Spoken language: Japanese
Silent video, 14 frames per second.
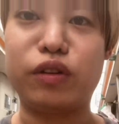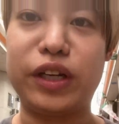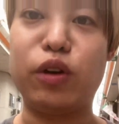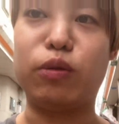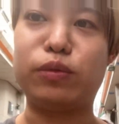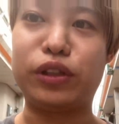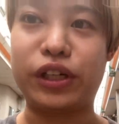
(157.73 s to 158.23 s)
に
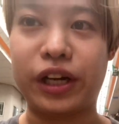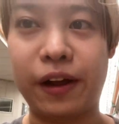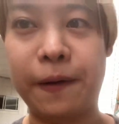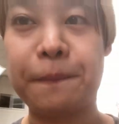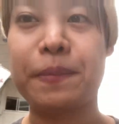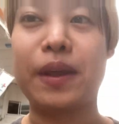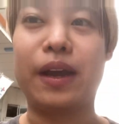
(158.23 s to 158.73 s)
飲む
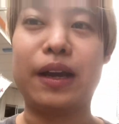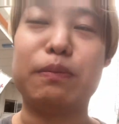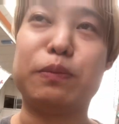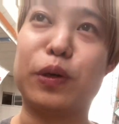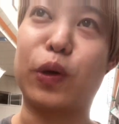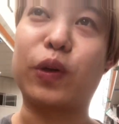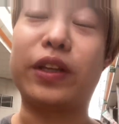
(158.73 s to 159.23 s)

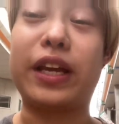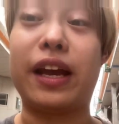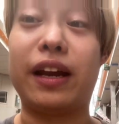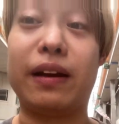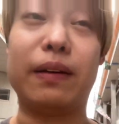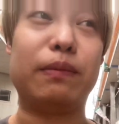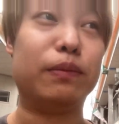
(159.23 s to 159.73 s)
プロテイン
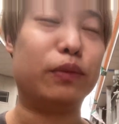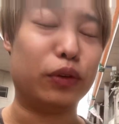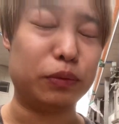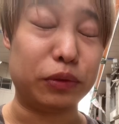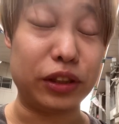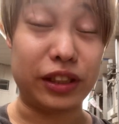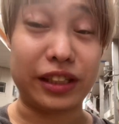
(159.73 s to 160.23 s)
もう
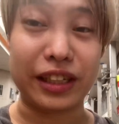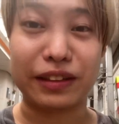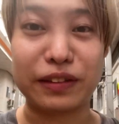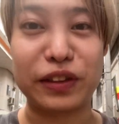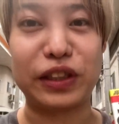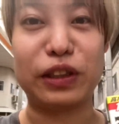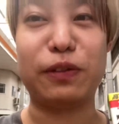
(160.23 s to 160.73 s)
むちゃ
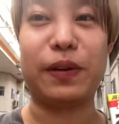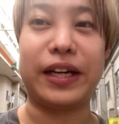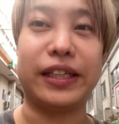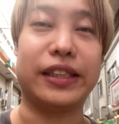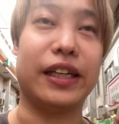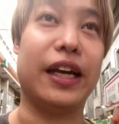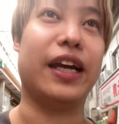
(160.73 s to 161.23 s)
くちゃうまいで
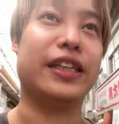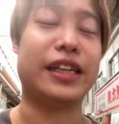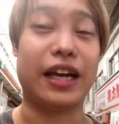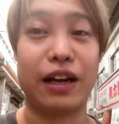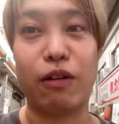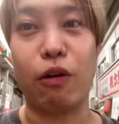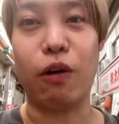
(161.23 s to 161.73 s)
すね
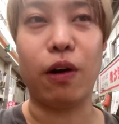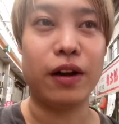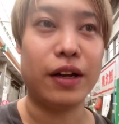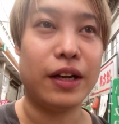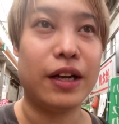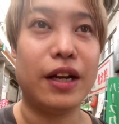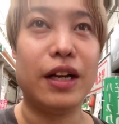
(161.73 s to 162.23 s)
最高
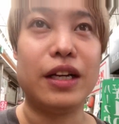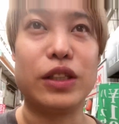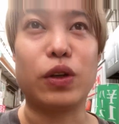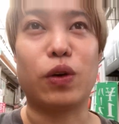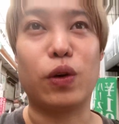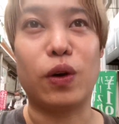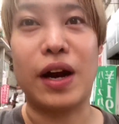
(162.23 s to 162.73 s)
そ
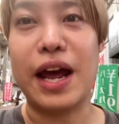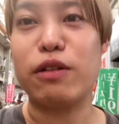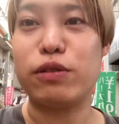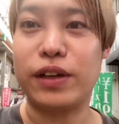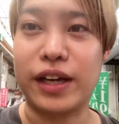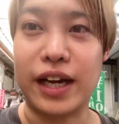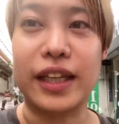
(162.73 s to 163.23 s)
この
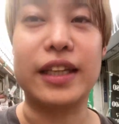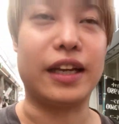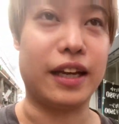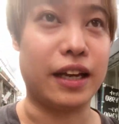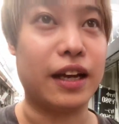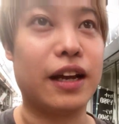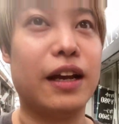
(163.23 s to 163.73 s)
ライフで買ってね
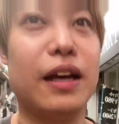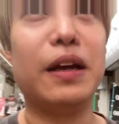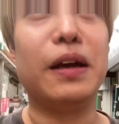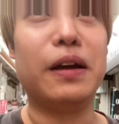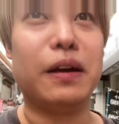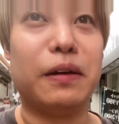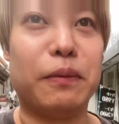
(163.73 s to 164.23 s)

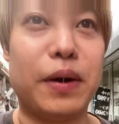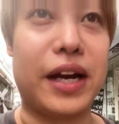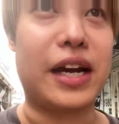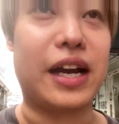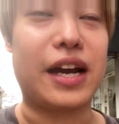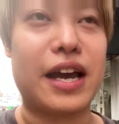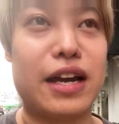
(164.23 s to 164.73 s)
毎
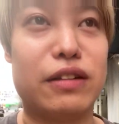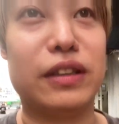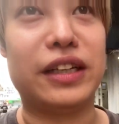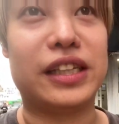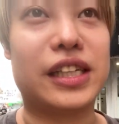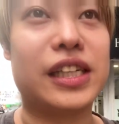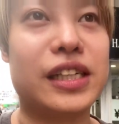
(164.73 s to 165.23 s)
回買えるんで
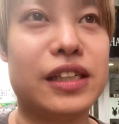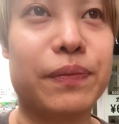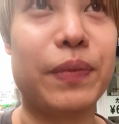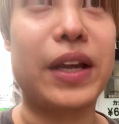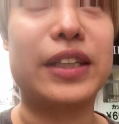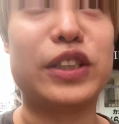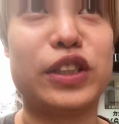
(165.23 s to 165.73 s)
す
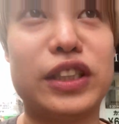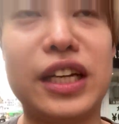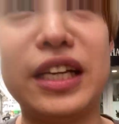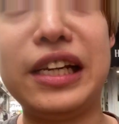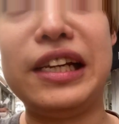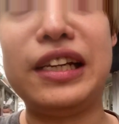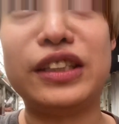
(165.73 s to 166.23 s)
ついで
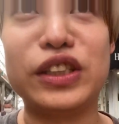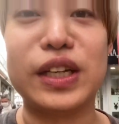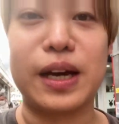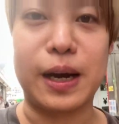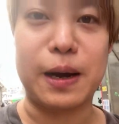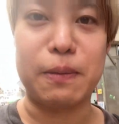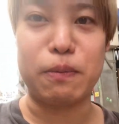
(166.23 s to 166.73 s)
に
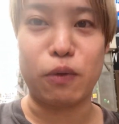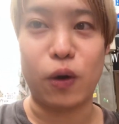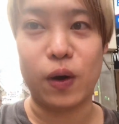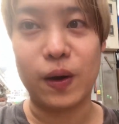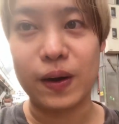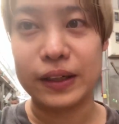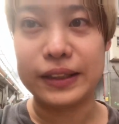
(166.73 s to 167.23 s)
ツナ缶も
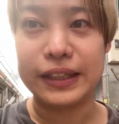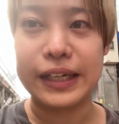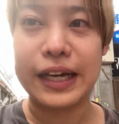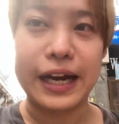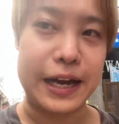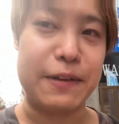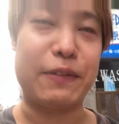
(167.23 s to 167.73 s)

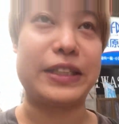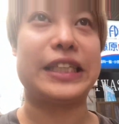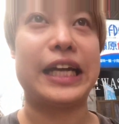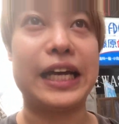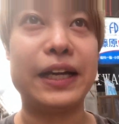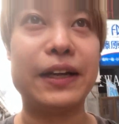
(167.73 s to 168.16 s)
買いました